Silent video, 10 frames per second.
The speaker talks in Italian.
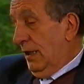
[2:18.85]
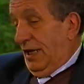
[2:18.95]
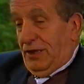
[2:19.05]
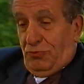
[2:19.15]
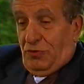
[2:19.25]

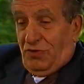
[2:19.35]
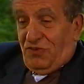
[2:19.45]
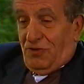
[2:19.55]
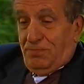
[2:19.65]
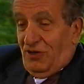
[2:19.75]
e tutto
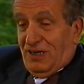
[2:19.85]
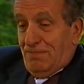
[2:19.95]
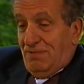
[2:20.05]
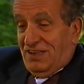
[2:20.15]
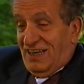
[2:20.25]
questo non può che
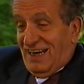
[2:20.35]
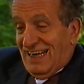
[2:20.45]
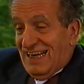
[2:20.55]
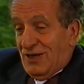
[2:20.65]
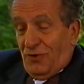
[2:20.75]
mettere
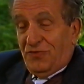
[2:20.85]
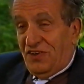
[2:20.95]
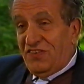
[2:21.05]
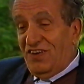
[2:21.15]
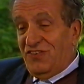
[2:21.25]
in
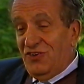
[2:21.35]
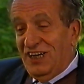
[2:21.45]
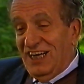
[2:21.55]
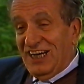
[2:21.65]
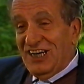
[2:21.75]

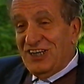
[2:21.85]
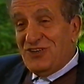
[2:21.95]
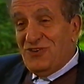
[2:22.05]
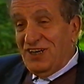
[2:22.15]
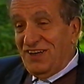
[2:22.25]
contestazione le
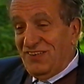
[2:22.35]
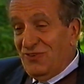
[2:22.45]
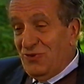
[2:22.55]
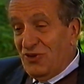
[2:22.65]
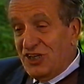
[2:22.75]
religioni che
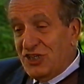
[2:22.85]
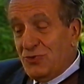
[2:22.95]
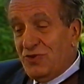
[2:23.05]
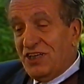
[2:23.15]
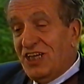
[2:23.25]
sono
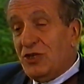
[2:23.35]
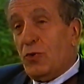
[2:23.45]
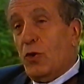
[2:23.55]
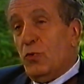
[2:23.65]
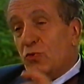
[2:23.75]
cresciute dentro
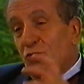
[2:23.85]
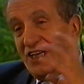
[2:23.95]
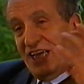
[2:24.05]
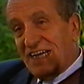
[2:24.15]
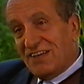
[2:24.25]
una cultura
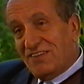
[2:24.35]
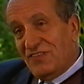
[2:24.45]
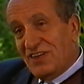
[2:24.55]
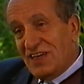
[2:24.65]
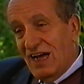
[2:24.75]
di
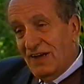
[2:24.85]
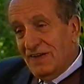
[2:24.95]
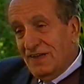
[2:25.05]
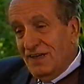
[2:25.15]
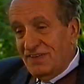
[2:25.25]
aggressività.
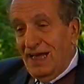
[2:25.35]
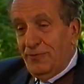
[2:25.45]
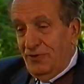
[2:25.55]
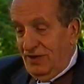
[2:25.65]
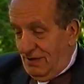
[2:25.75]

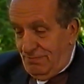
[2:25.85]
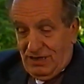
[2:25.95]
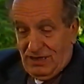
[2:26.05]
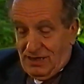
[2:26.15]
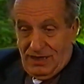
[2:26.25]
Siamo nel
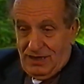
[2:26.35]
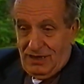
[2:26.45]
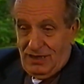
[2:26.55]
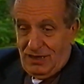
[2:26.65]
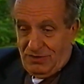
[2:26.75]

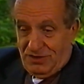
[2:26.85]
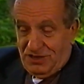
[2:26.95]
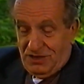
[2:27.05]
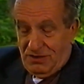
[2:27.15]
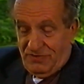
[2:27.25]
1400
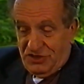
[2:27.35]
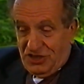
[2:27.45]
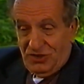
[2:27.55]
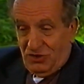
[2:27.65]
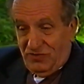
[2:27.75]

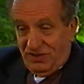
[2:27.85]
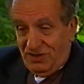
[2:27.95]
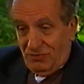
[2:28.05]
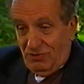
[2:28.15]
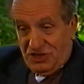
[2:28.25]

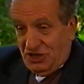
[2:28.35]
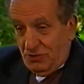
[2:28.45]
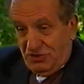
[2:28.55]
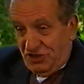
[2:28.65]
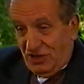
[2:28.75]
1992, a
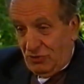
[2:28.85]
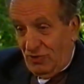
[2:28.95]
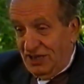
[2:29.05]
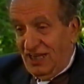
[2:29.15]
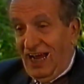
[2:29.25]
500
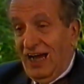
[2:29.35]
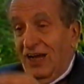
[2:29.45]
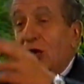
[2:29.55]
anni dalla,